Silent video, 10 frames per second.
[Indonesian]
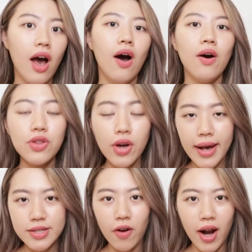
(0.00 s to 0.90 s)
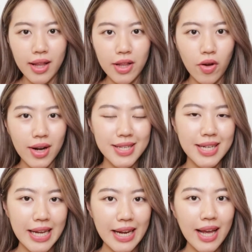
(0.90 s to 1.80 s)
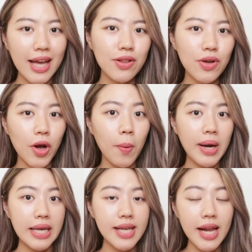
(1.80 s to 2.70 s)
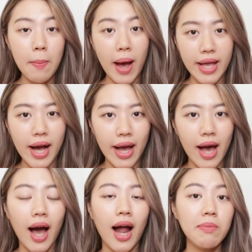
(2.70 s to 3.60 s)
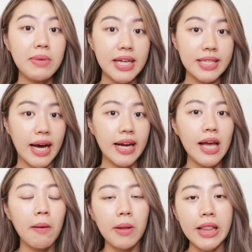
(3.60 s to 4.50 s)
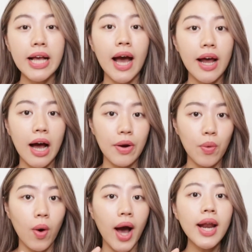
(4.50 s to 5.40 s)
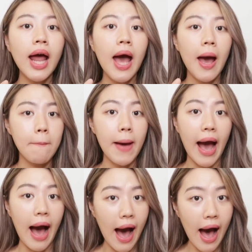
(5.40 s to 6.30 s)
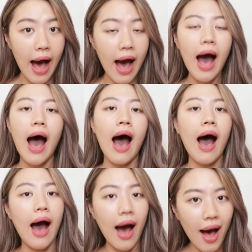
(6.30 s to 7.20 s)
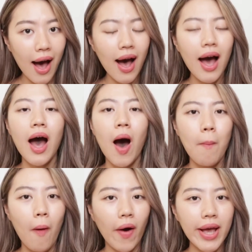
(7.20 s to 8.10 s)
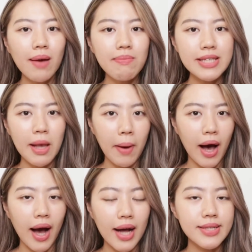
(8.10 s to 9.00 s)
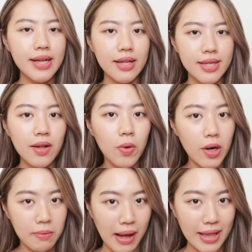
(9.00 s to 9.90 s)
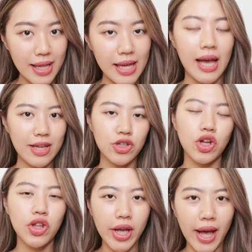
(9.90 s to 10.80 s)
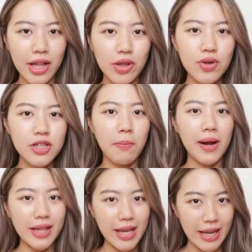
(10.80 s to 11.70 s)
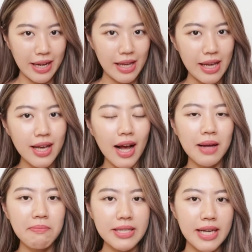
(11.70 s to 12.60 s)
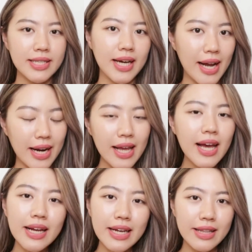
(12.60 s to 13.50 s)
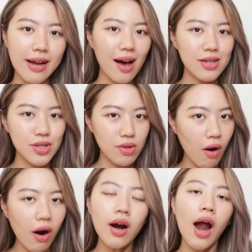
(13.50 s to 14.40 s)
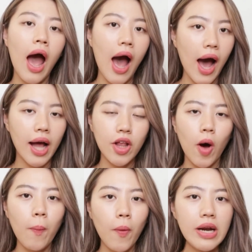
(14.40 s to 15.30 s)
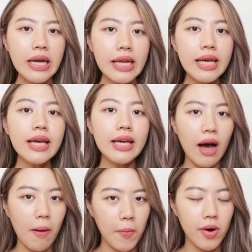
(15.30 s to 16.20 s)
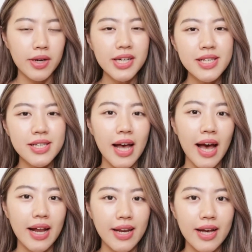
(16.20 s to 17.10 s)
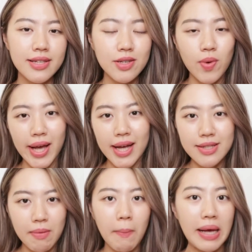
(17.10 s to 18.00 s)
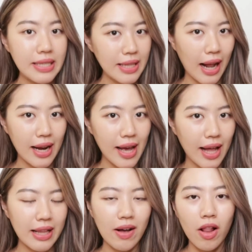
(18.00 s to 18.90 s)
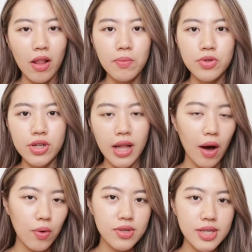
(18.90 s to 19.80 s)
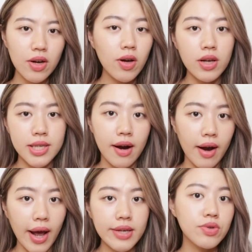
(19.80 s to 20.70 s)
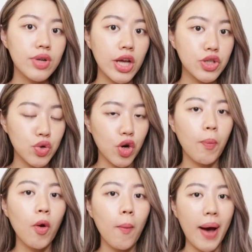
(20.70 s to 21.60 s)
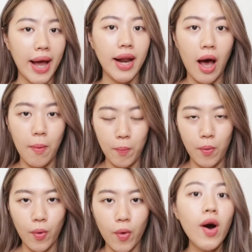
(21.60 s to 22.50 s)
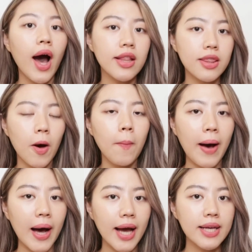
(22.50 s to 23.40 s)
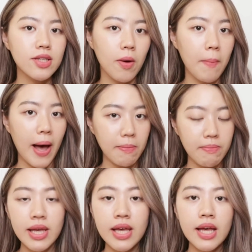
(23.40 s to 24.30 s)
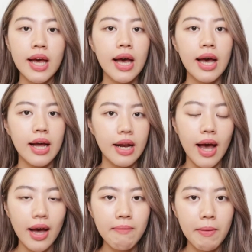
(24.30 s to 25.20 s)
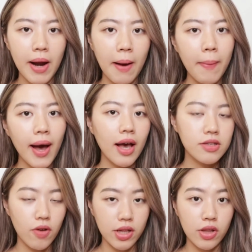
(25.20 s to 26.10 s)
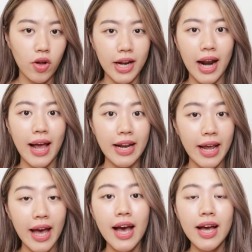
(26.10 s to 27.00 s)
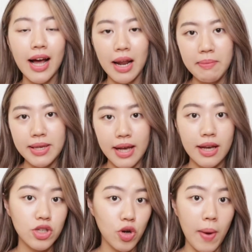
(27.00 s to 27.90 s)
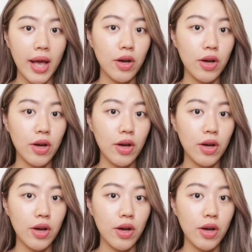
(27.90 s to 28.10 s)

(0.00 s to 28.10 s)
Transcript: Untuk exfoliating toner sendiri itu rekomendasinya ada banyak ya. Kalian bisa cari yang penting ada kandungan BHA, AHA, pokoknya bisa mengangkat sel-sel kulit mati. Contohnya itu seperti ini. Kalian bisa cari di drugstore ataupun di e-commerce dan sesuaikan sama budget kalian. Kalau menurut aku sih Kos RX udah cukup lumayan ampuh atau pakai Me dan beberapa exfoliating toner lainnya kalian bisa coba